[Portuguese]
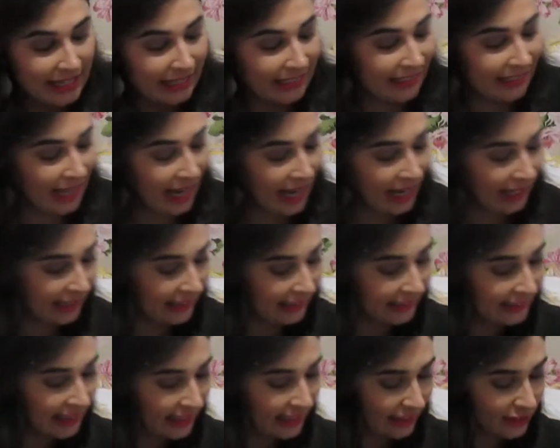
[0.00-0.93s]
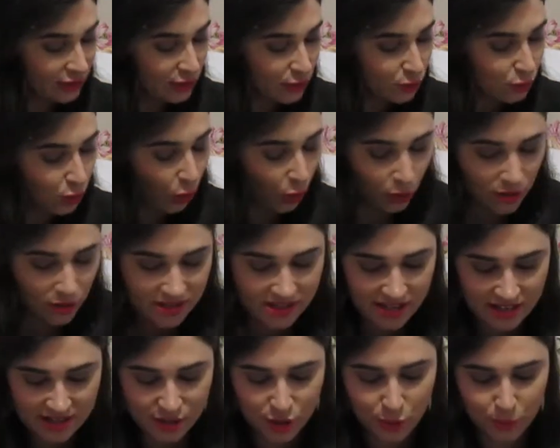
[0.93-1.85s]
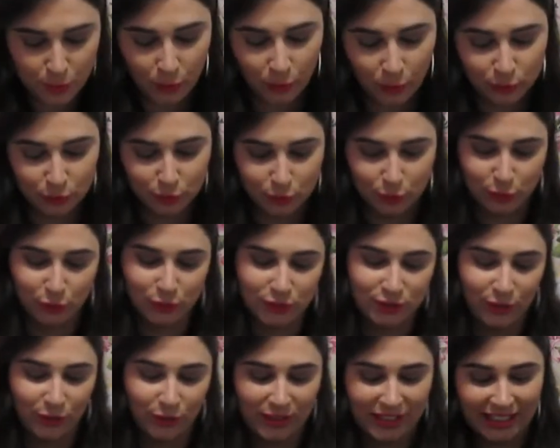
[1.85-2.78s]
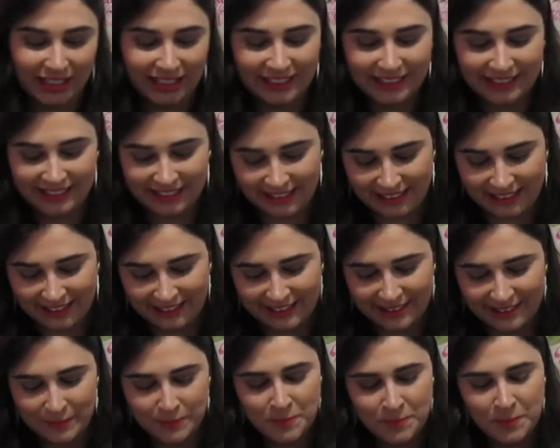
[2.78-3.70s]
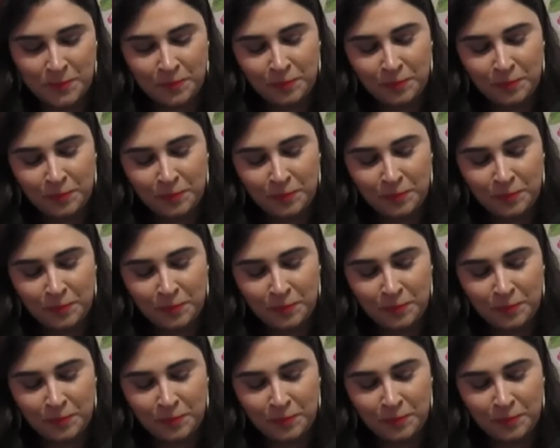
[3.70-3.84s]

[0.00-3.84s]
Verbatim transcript: E ainda, além de todos esses produtos, eu ganhei